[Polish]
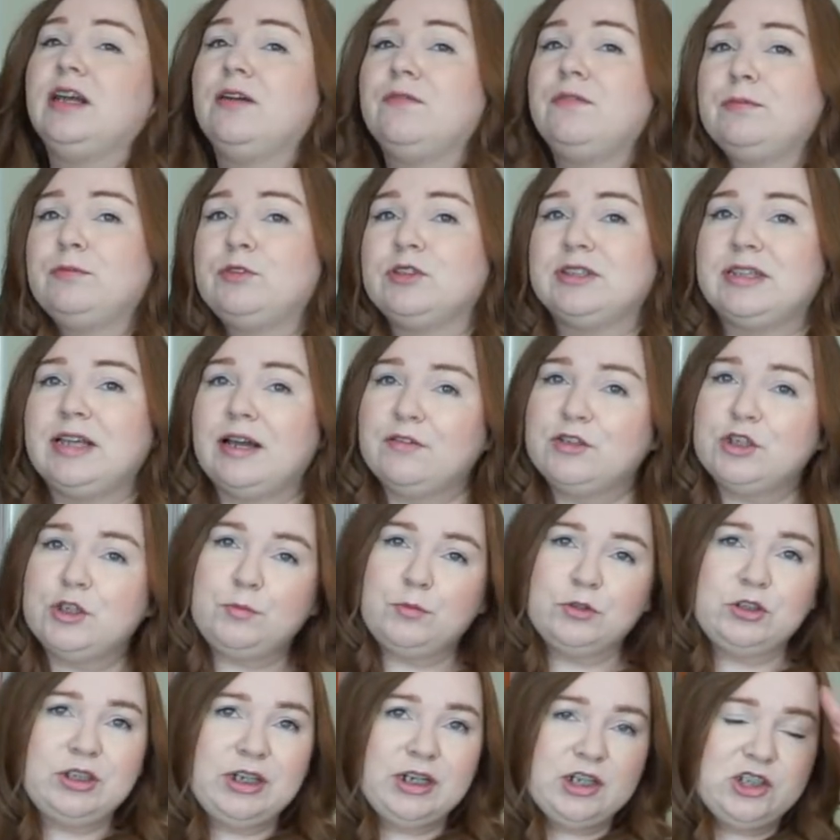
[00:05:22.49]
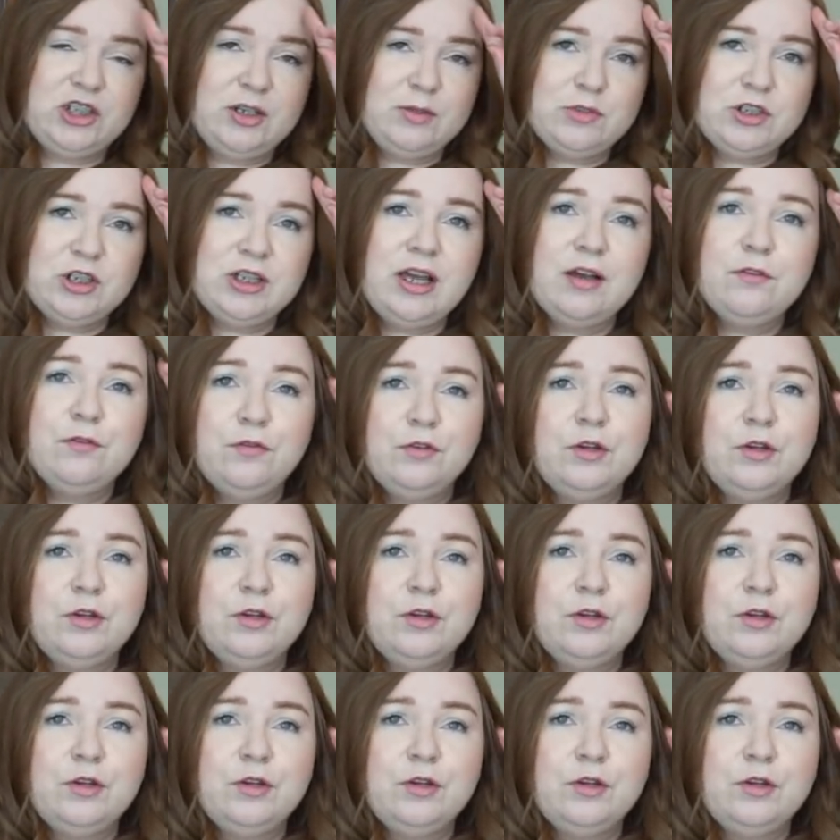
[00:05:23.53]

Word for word: Ja Wam to zawsze podkreślam, że ja w